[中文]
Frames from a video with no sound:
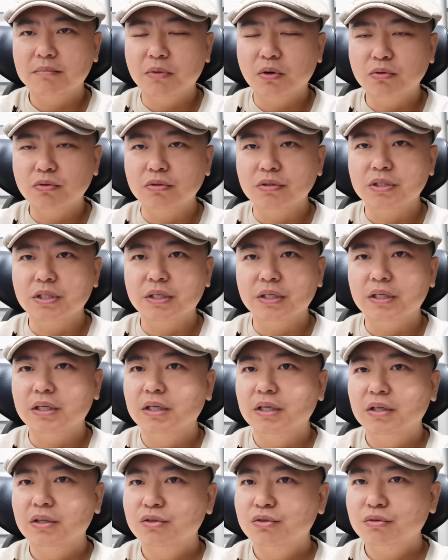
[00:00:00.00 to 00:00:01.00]
某种协议，
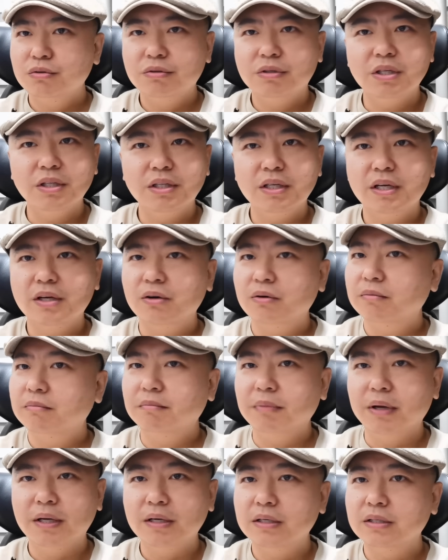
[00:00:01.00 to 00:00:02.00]
具体内容
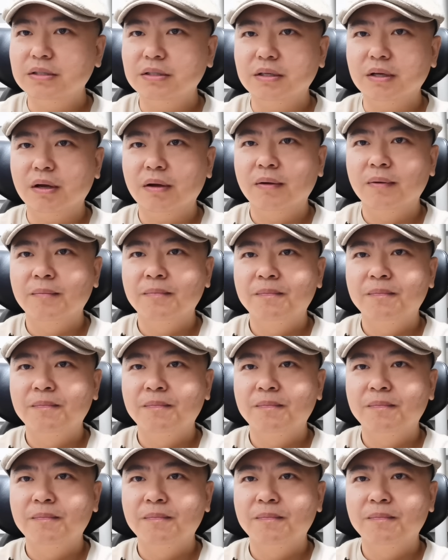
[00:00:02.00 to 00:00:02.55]
没人知道。